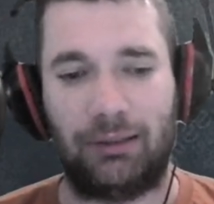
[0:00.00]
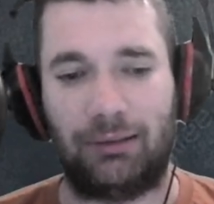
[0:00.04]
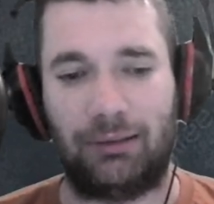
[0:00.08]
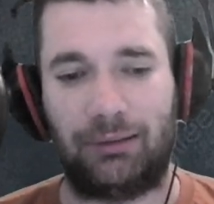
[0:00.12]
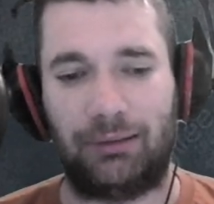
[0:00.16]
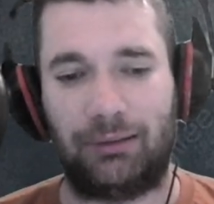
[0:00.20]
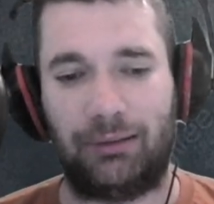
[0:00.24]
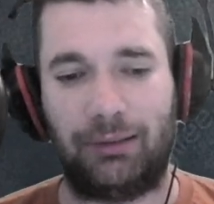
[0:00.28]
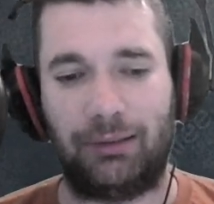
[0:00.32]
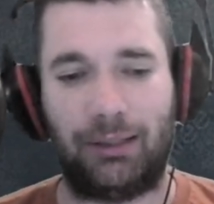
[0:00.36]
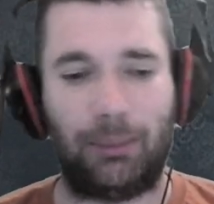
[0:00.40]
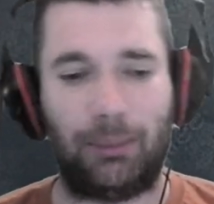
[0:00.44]

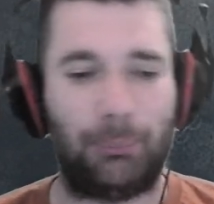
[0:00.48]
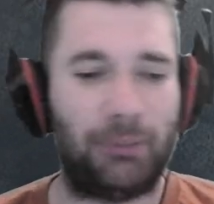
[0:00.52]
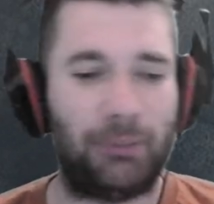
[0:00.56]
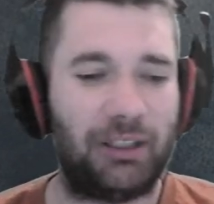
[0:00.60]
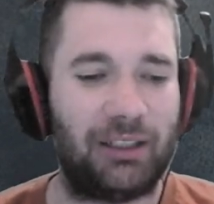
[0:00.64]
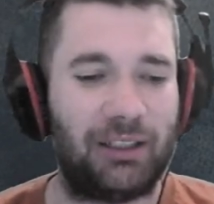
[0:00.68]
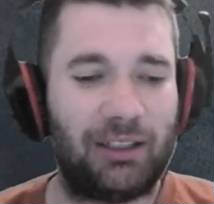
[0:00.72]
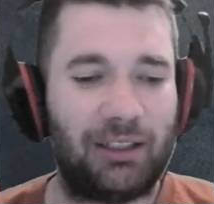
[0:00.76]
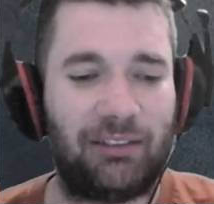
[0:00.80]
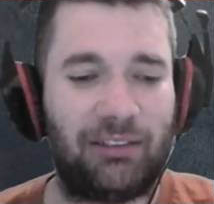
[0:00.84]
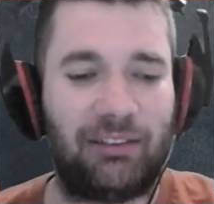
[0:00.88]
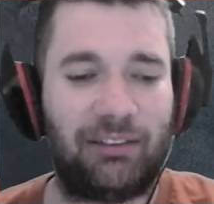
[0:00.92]
Euh, la
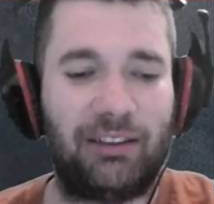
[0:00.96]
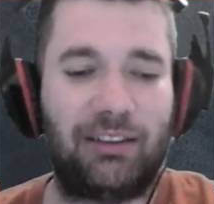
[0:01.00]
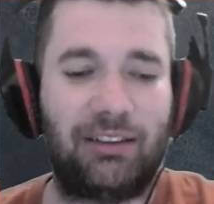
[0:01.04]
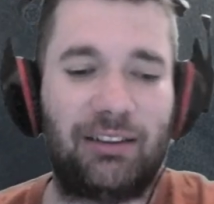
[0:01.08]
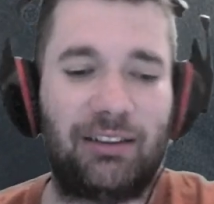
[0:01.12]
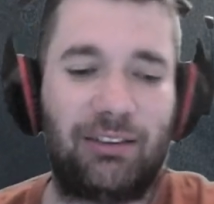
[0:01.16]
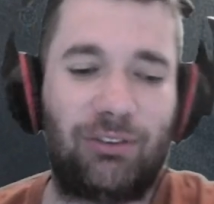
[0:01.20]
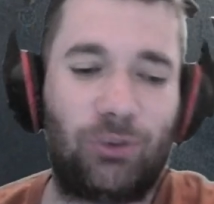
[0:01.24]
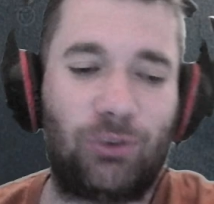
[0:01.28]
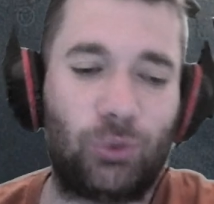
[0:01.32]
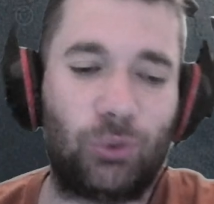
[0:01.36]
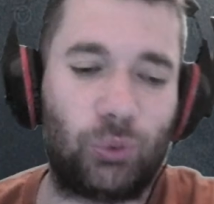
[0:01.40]
méga
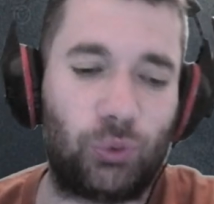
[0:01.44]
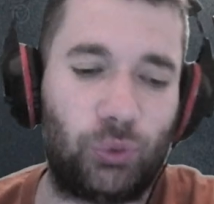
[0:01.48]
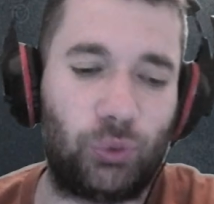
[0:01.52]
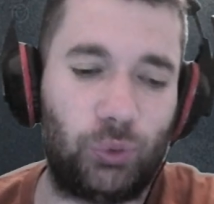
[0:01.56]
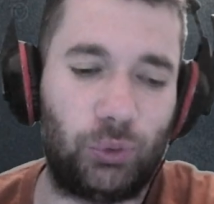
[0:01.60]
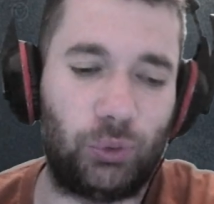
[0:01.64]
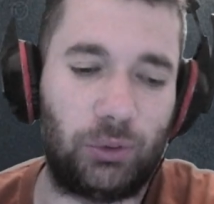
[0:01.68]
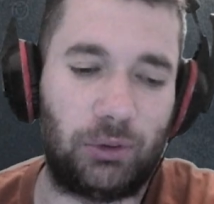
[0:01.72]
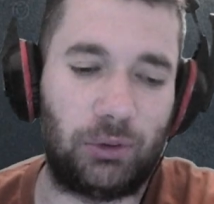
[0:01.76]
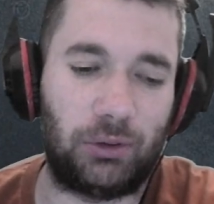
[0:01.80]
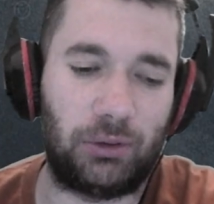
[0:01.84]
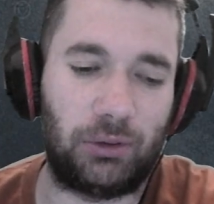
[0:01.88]
excitation
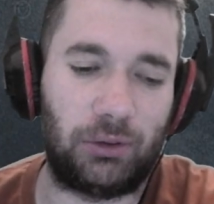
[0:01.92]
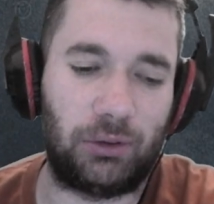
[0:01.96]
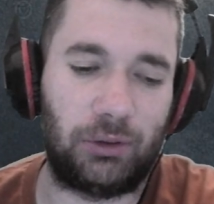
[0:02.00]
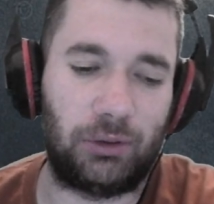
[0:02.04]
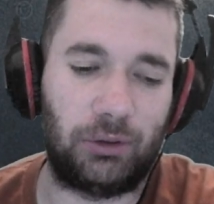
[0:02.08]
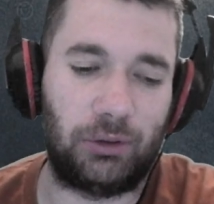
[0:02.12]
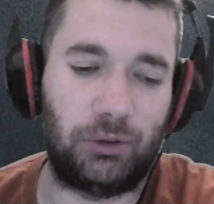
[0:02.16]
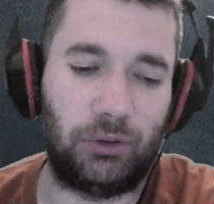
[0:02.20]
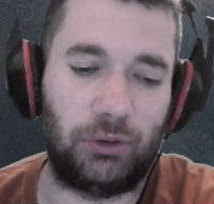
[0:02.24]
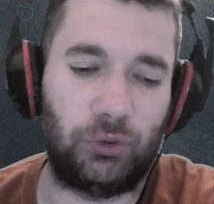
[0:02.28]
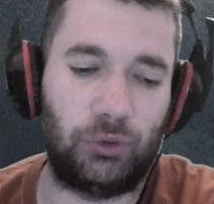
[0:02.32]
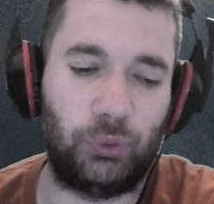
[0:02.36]

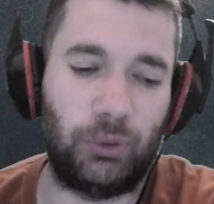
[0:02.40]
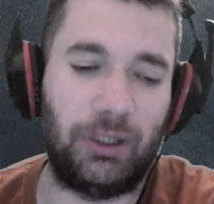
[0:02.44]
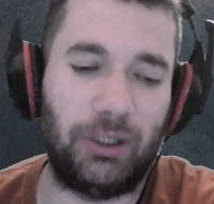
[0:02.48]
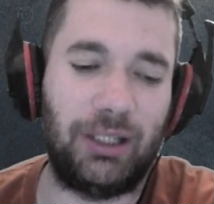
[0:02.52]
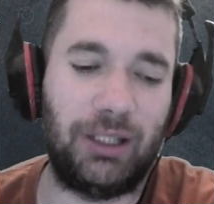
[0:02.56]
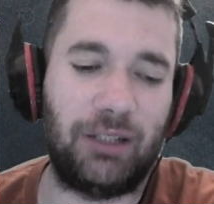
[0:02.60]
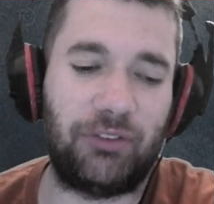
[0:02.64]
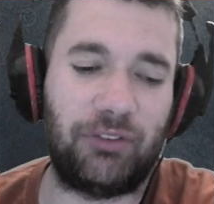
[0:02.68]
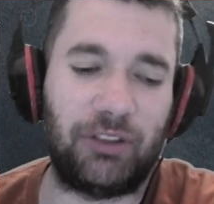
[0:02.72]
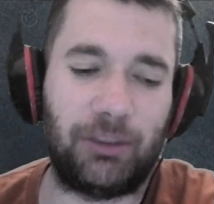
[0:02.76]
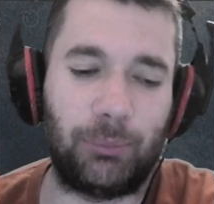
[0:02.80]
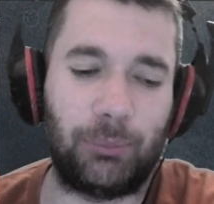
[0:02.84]
de,
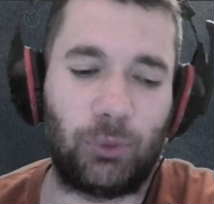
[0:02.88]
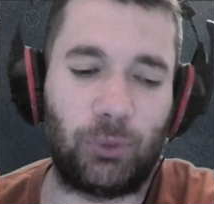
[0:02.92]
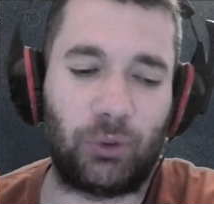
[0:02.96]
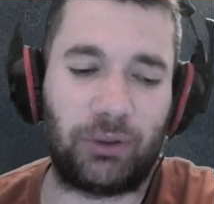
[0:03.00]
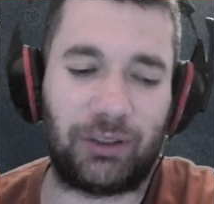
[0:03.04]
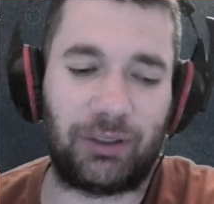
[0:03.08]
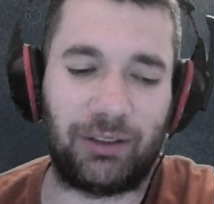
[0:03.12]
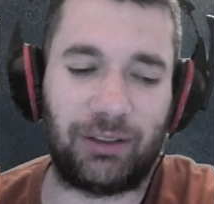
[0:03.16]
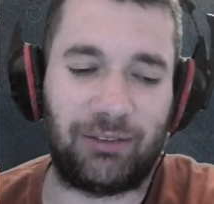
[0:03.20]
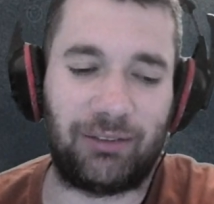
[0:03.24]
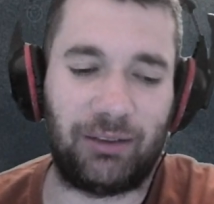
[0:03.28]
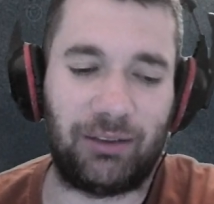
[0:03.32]
l'événement
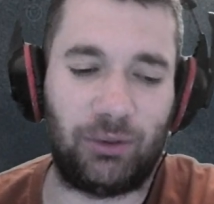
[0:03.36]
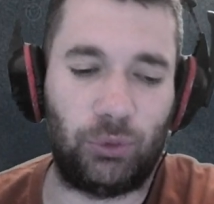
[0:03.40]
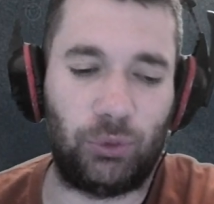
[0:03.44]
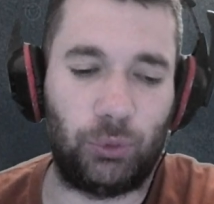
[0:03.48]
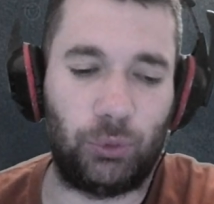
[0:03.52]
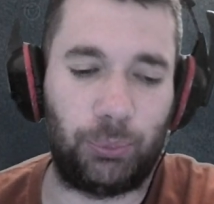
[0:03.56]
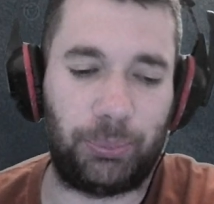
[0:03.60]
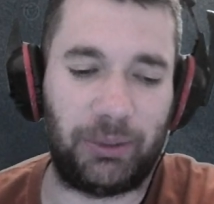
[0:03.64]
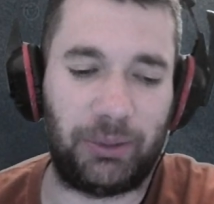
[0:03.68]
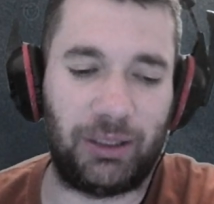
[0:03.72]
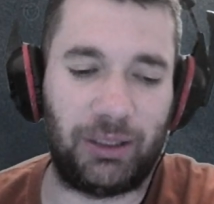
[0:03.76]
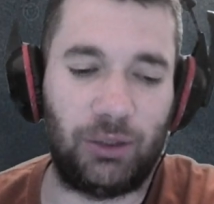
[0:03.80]
qui était
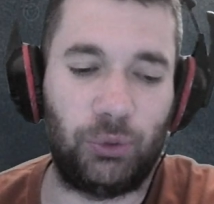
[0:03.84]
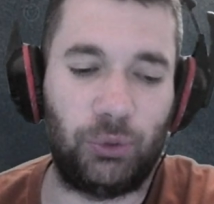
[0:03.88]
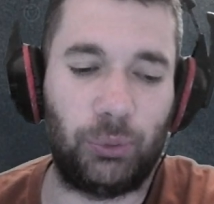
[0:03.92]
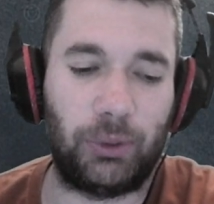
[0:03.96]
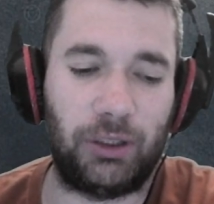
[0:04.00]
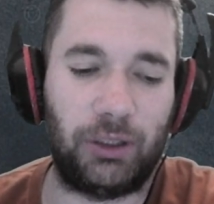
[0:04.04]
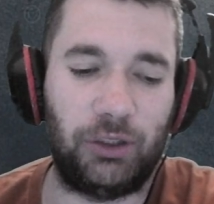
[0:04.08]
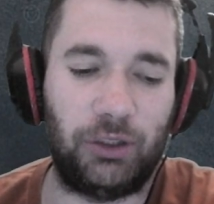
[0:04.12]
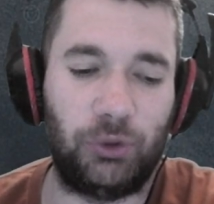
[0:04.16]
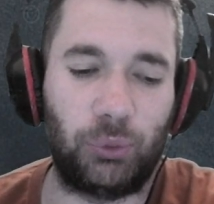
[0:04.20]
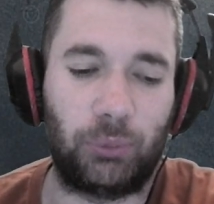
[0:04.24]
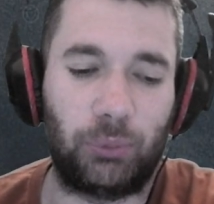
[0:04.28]
le
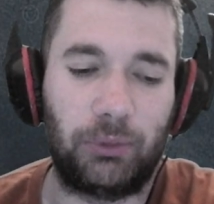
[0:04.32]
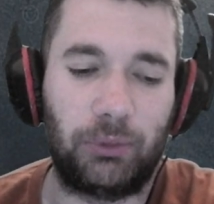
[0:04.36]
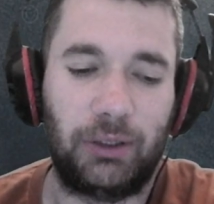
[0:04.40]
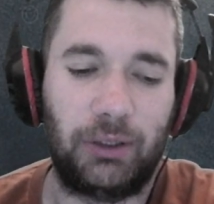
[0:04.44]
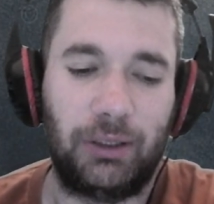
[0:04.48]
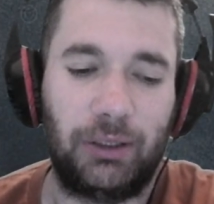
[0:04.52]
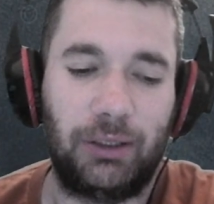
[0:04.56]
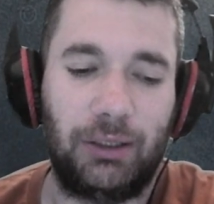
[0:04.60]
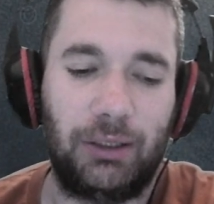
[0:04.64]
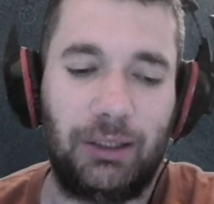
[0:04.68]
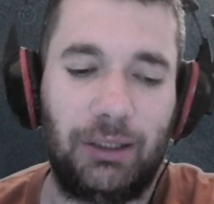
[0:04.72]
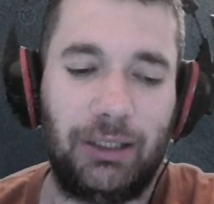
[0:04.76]
PLE à Lyon
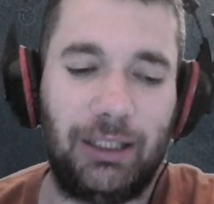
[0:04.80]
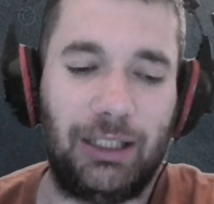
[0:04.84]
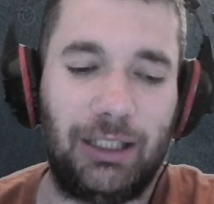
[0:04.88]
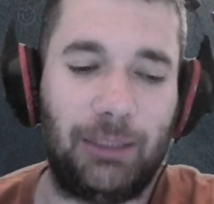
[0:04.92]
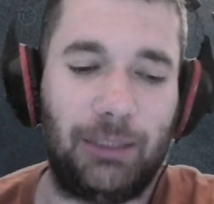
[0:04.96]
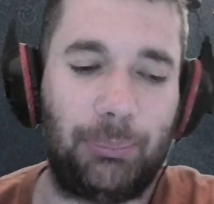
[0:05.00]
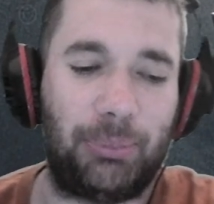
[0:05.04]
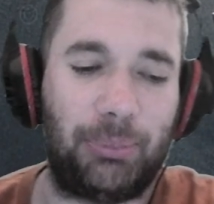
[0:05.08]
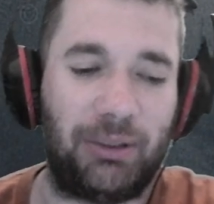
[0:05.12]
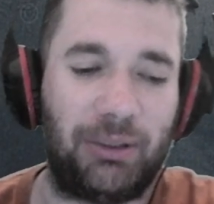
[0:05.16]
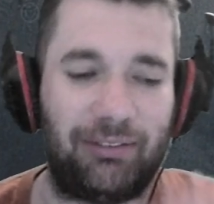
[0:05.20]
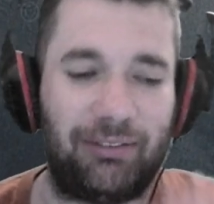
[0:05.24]

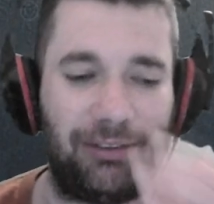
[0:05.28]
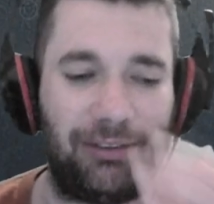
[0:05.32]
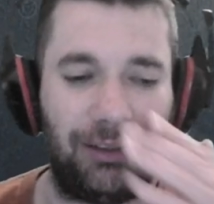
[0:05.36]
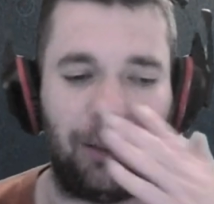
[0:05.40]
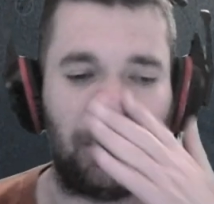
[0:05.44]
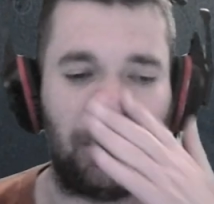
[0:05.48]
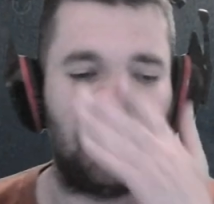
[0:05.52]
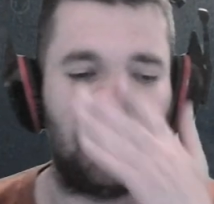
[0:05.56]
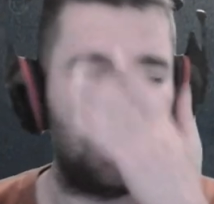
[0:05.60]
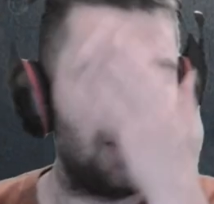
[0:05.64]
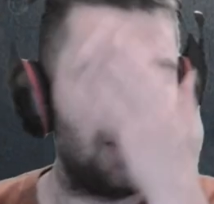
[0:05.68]
est passée.